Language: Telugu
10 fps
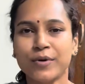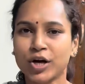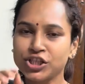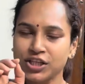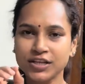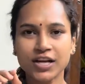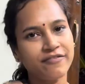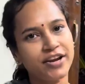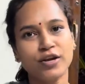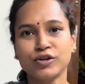మనం ఒక చిన్న
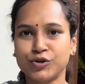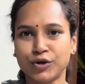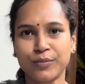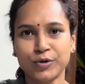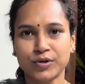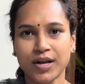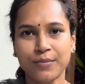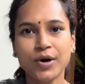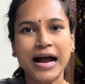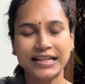వీడియో
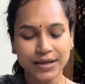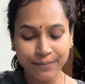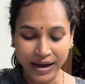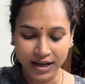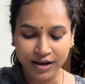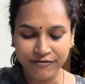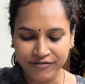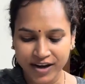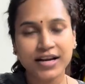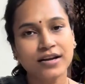చూడబోతున్నాము అది మగ్గం
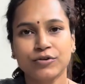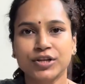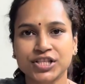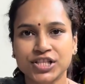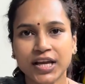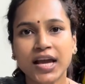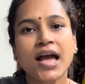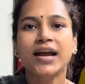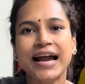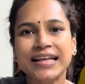వర్క్ గురించి
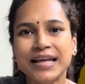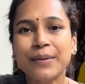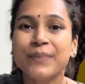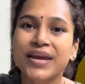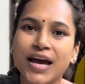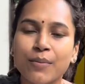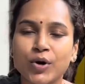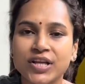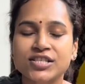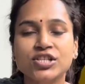అయితే పిఆర్
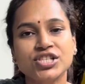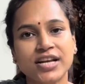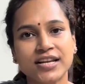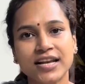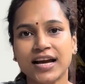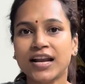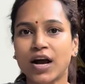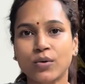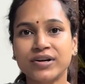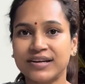బొటిక్స్ జనరల్గా
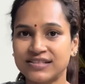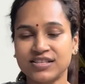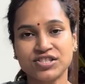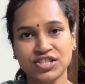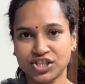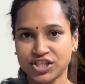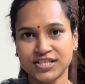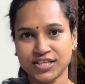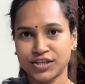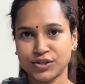నాకు డ్రెస్సెస్ స్టిచ్
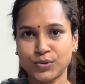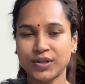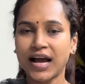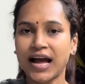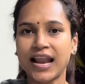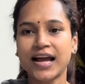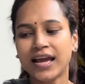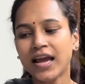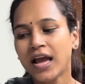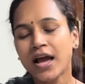చేసి ఇస్తుంది
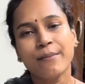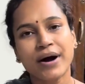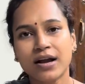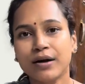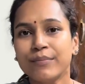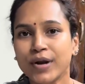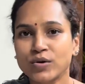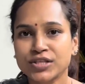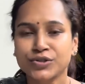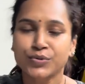అలాగే మగ్గం
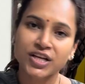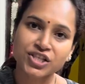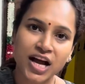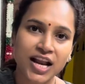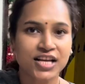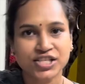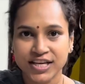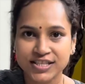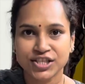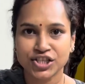బ్లౌజెస్ కూడా చాలా
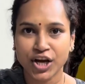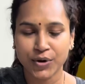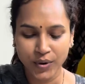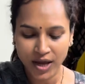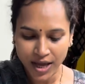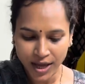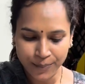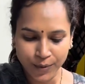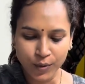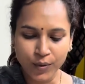చేసి ఇచ్చారు
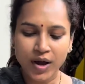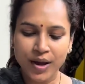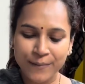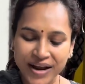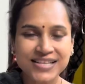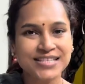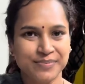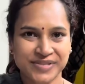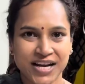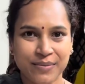ఇప్పుడు మన
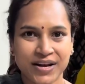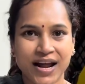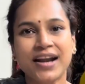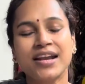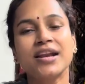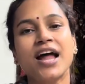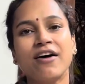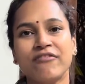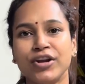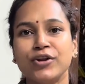సబ్స్క్రైబర్ అంటే నా
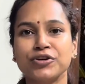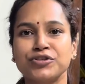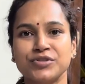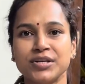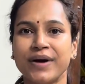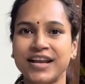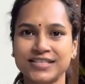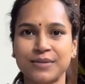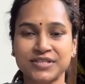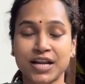వీడియో చూసి మన
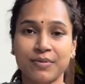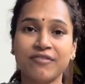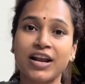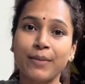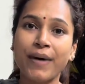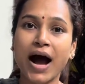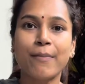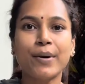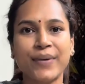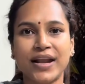సబ్స్క్రైబర్ వాళ్ళ
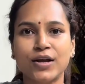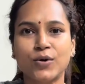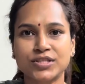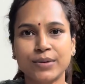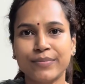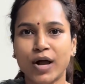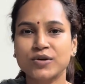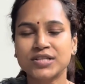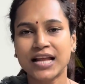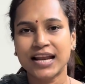పాప పెళ్లి కోసం
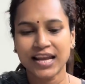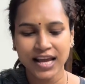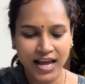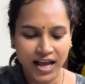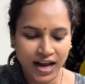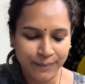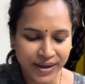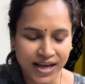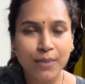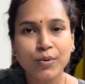బ్లౌజులన్నీ
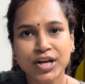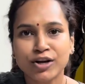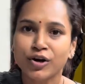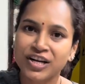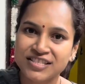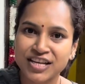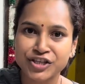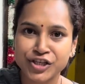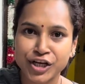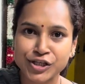పిఆర్ బొటిక్లో
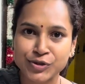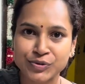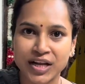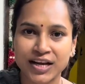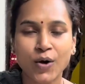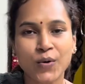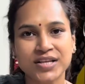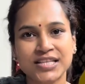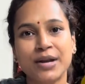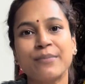డిజైన్ చేయించుకుందంట
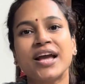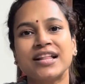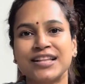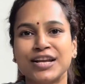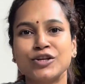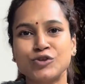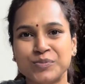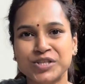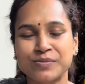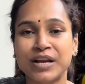ఒకసారి మీ అందరికీ
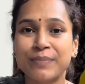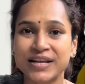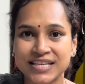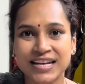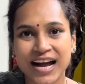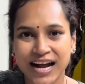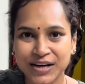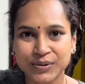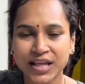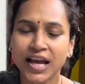చూపించమని ప్రసన్న
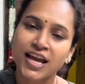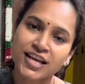అడిగితే